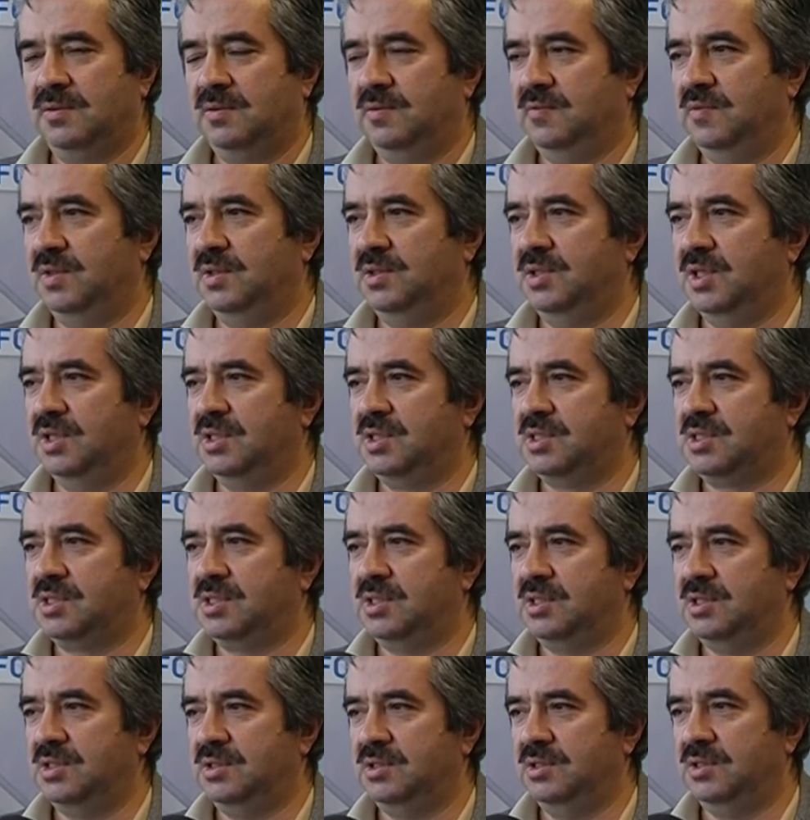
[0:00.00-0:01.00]
ve
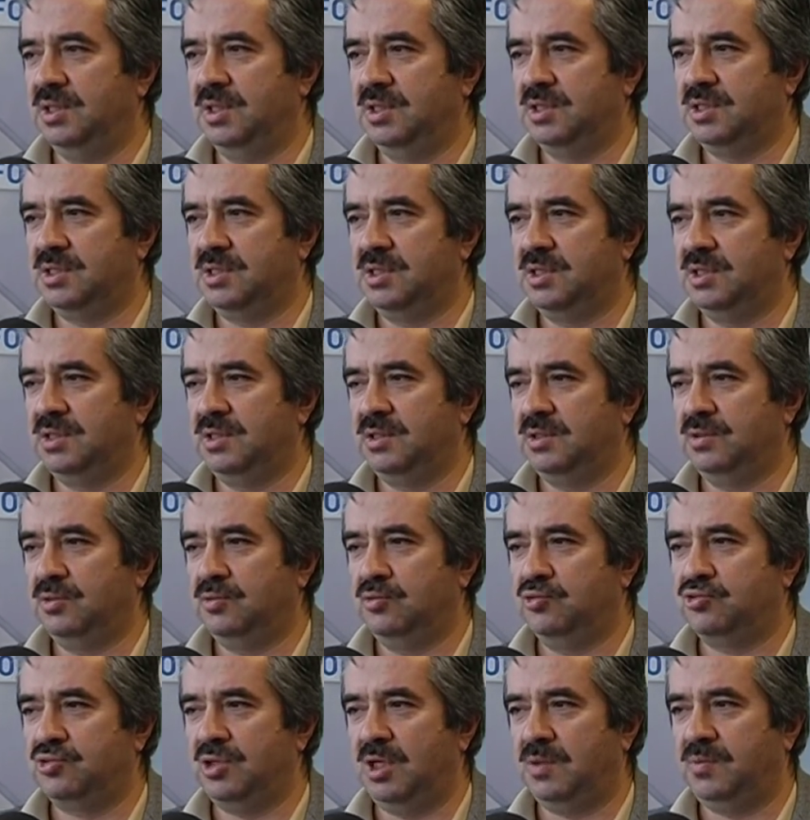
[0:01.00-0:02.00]
Denizli Denizli'nin
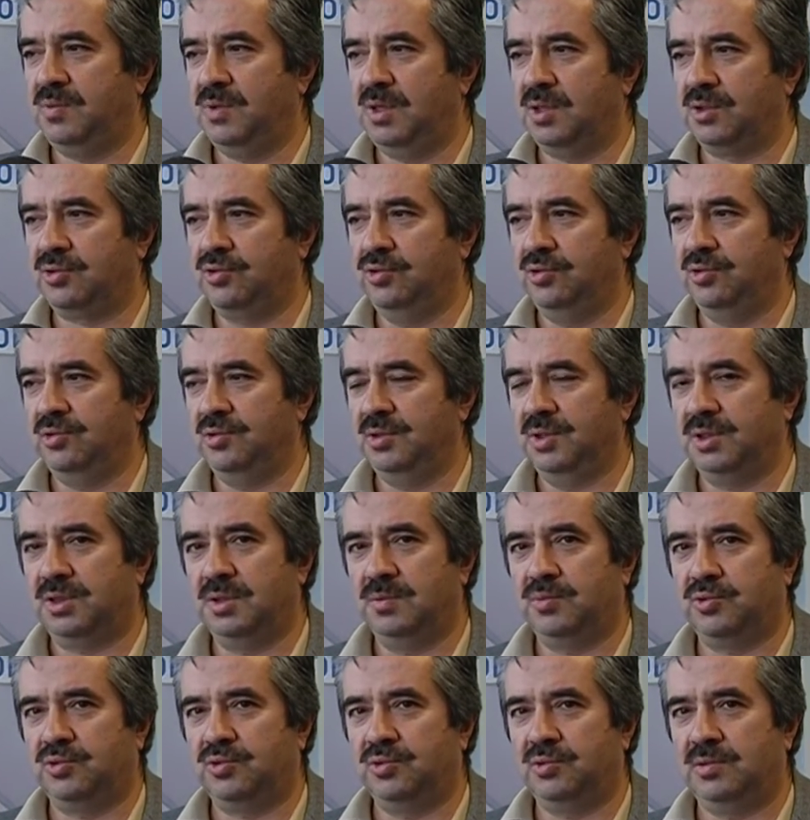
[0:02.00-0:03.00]
Güzelpınar köyündeki
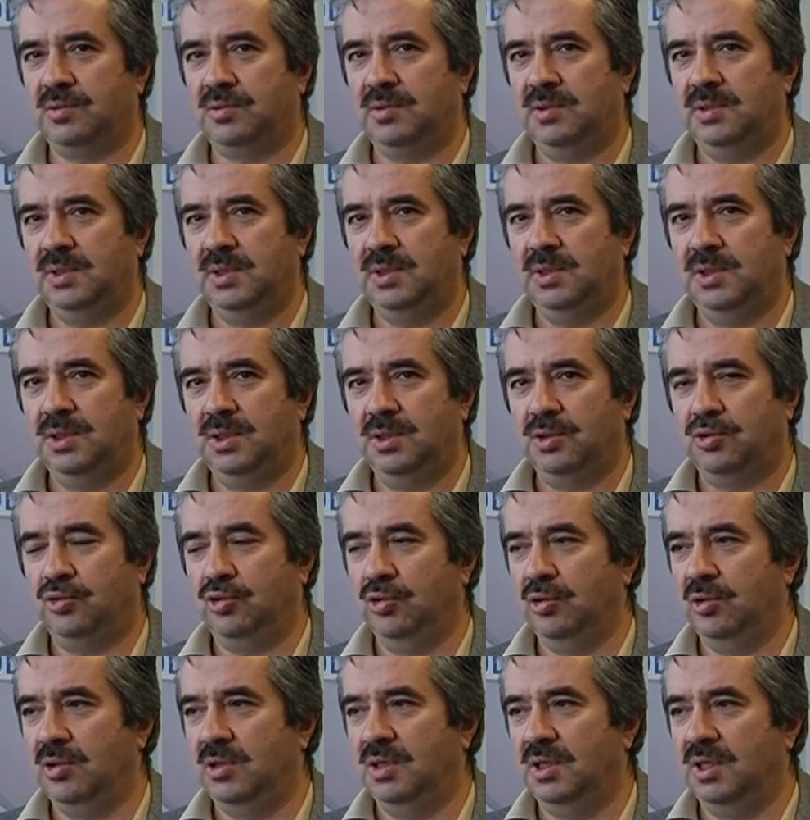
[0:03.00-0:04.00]
bütün
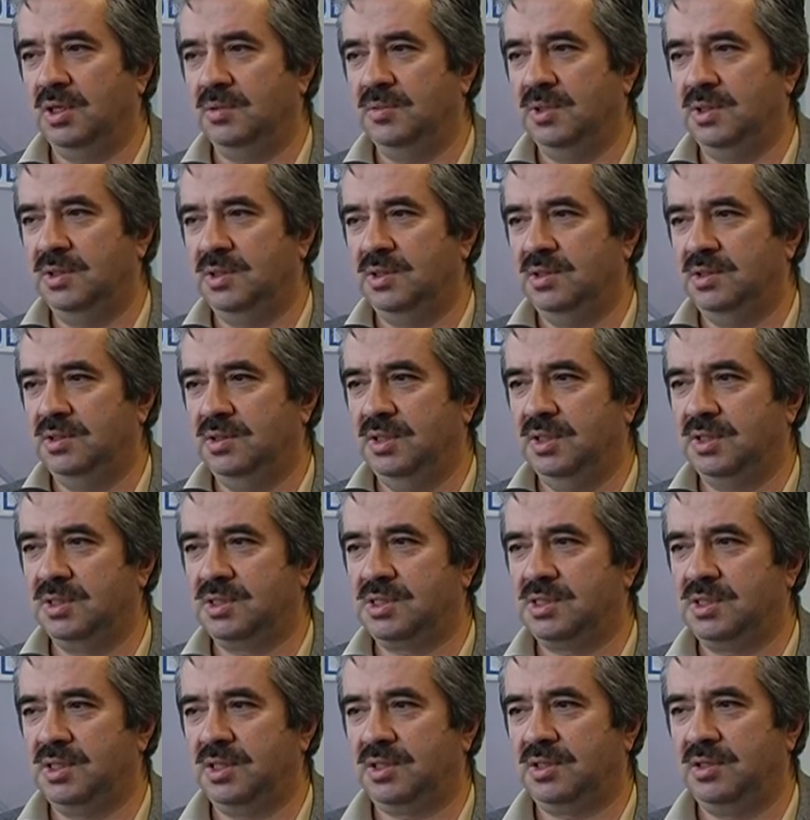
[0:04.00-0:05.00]
köylülerime,
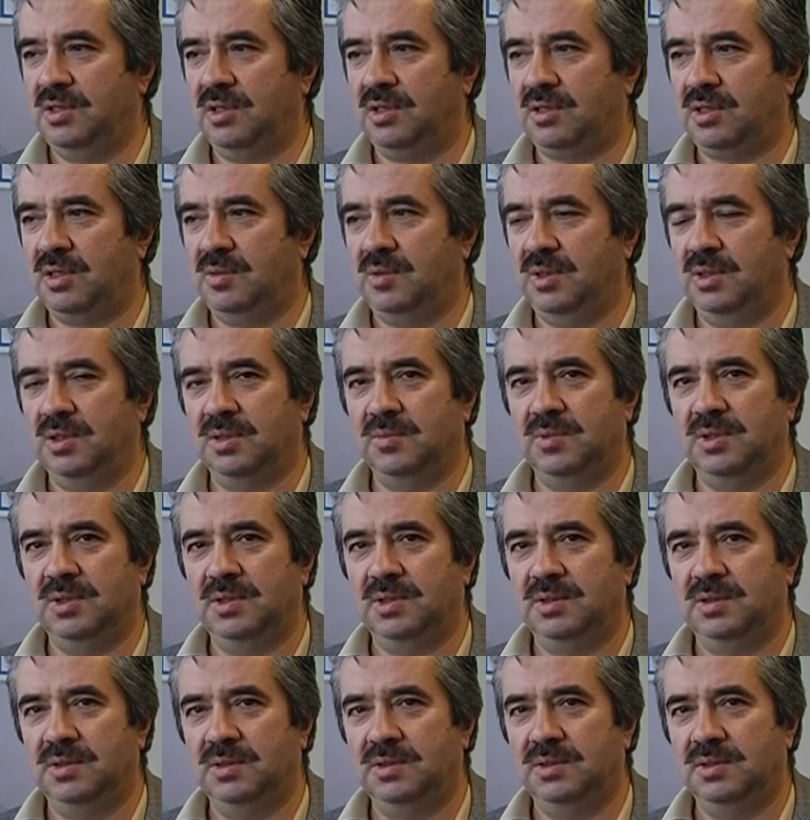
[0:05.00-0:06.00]
Denizli'deki akrabalarıma,
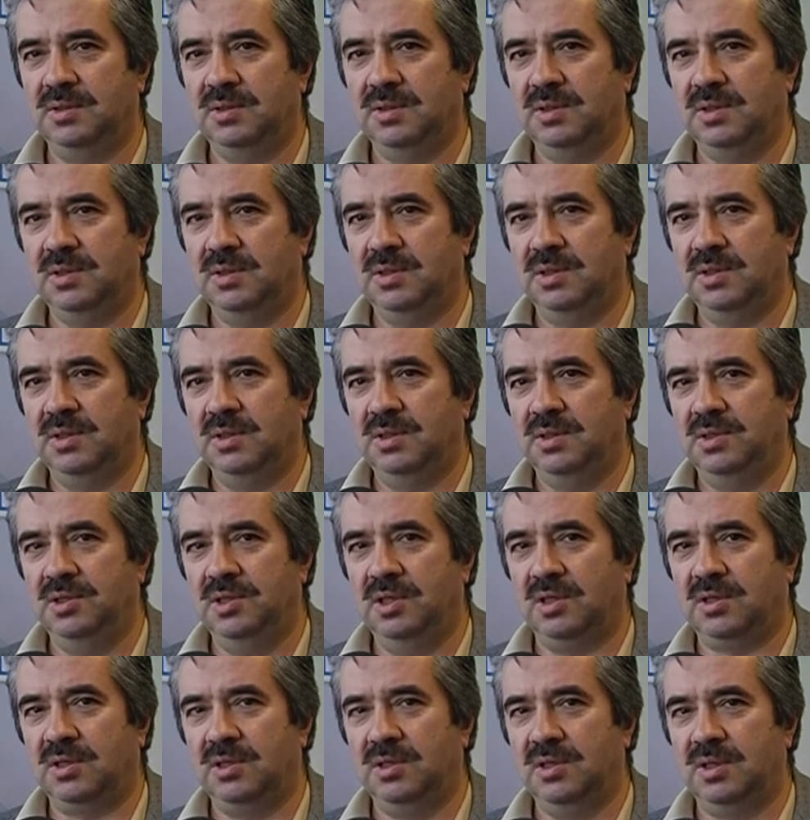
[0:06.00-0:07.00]

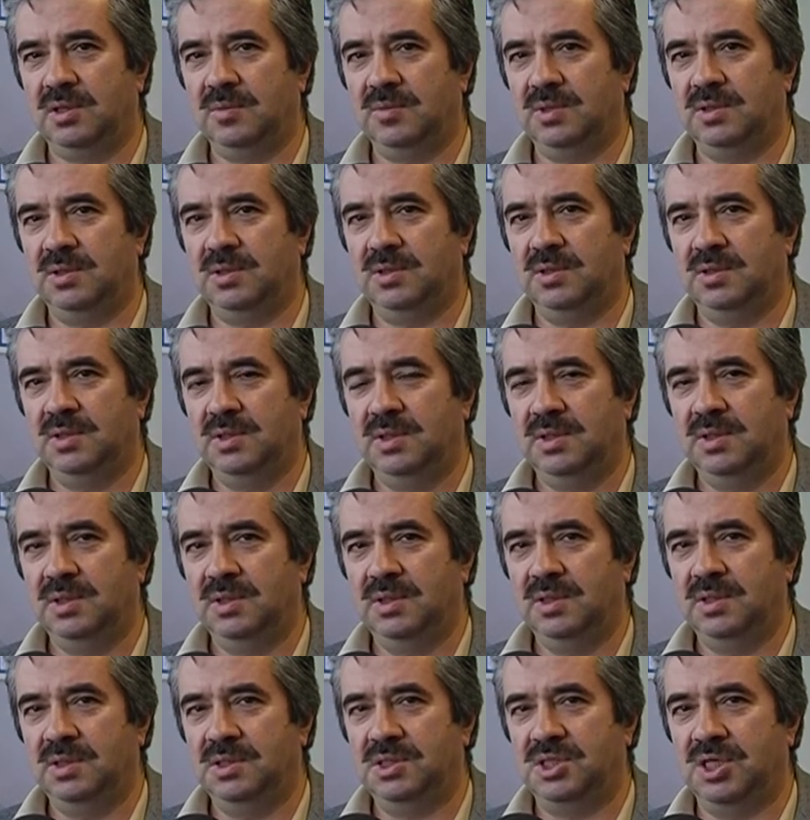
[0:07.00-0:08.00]
yakınlarıma
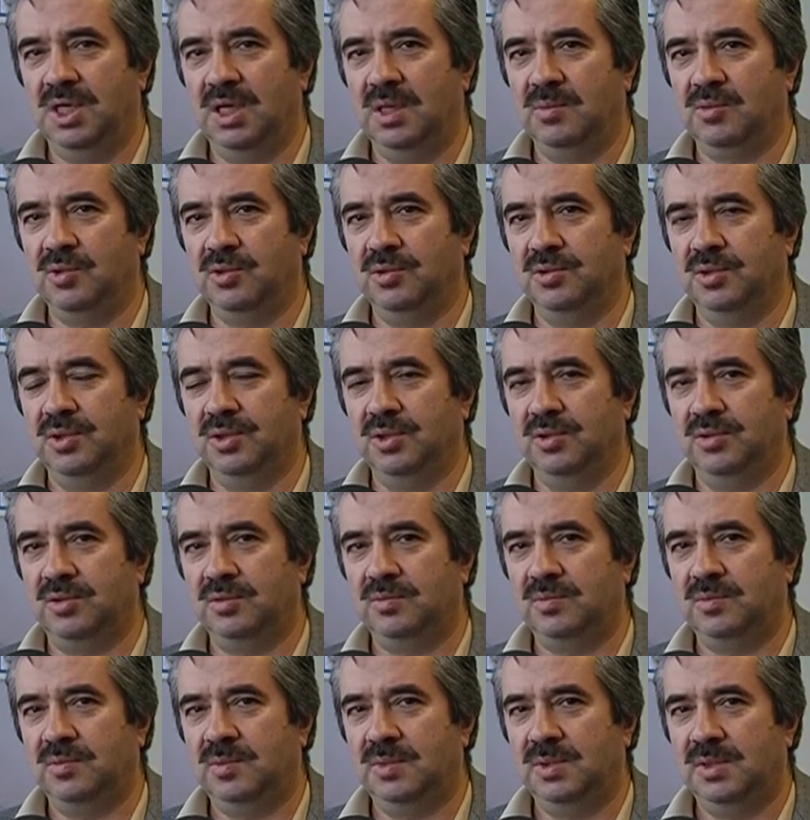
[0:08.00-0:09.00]
selam gönderiyorum.
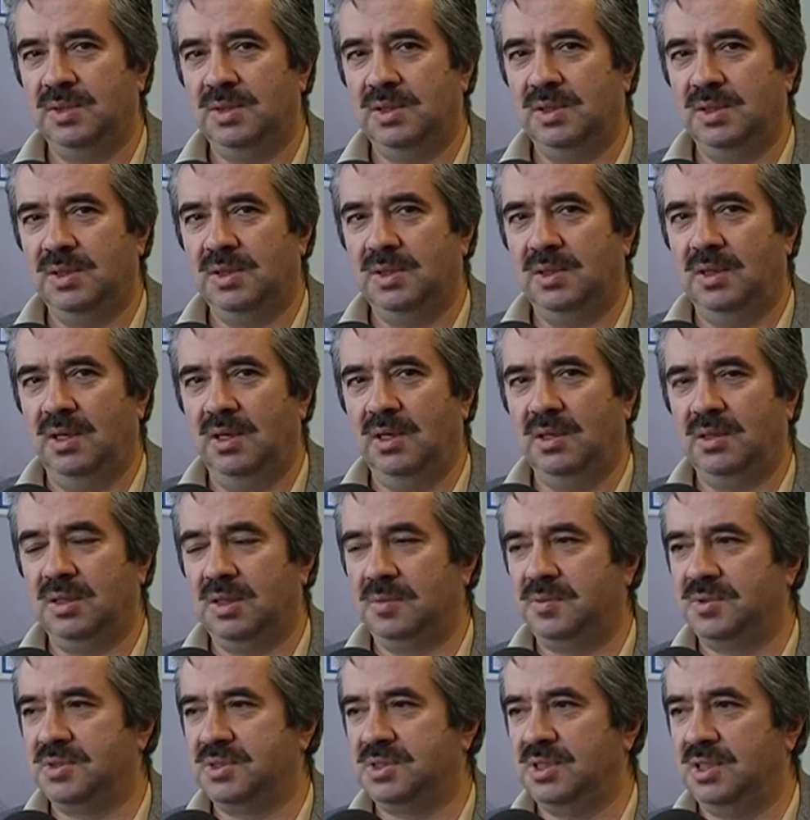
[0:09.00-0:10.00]
Allah
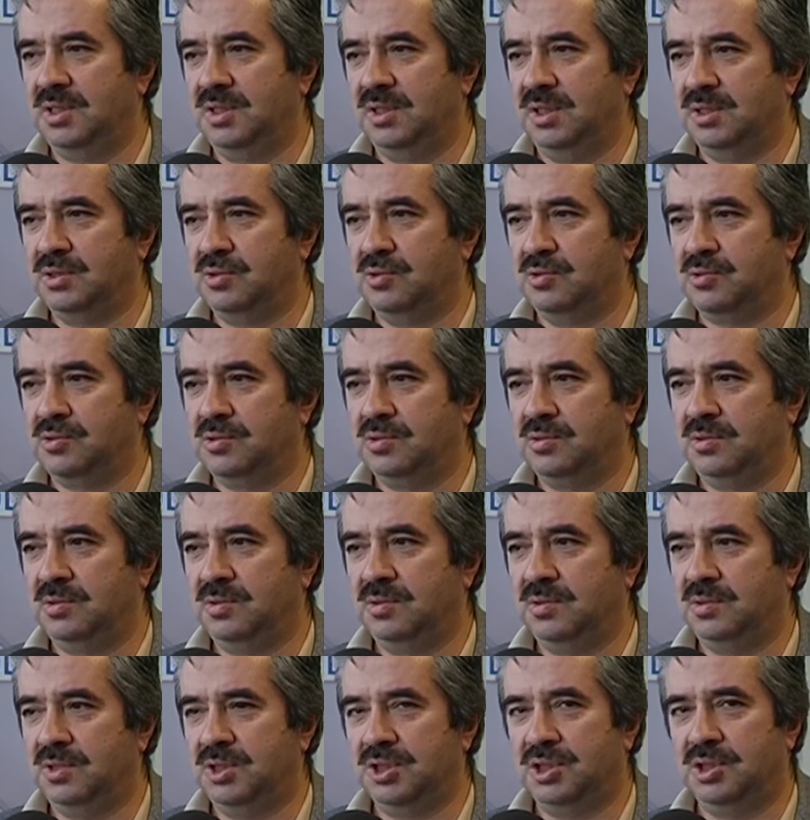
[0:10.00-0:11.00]
hepinizden razı olsun.
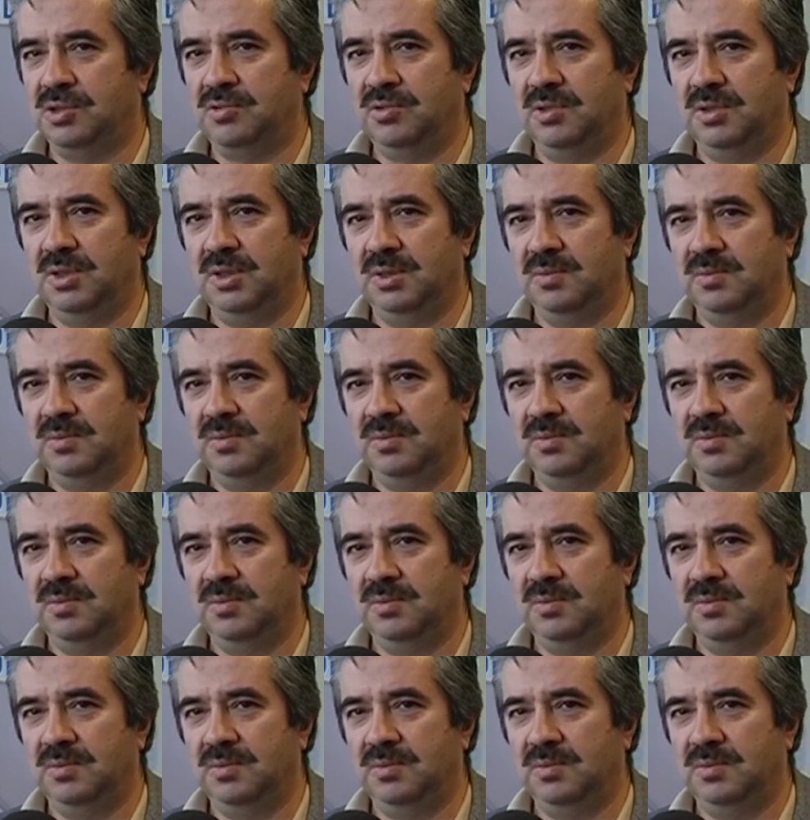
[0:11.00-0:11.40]
Teşekkür ederim.